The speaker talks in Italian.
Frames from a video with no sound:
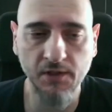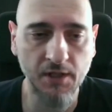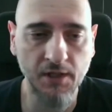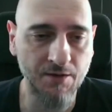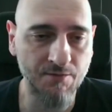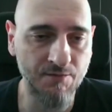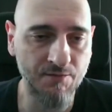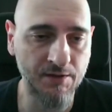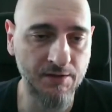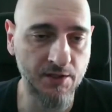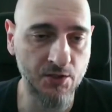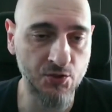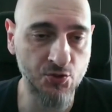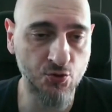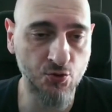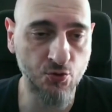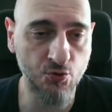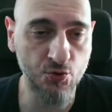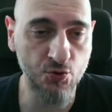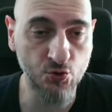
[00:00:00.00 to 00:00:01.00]
andare in
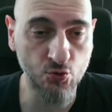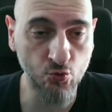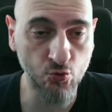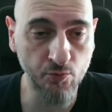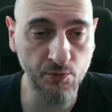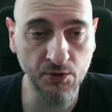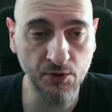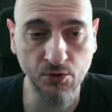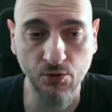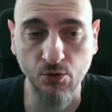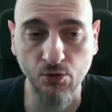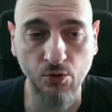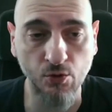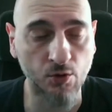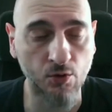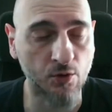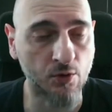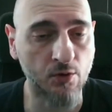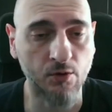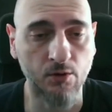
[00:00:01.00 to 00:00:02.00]
vantaggio noi
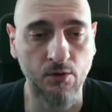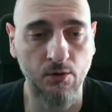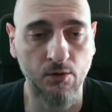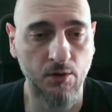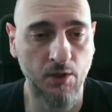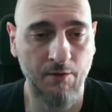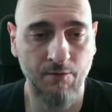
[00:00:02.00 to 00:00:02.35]
subito,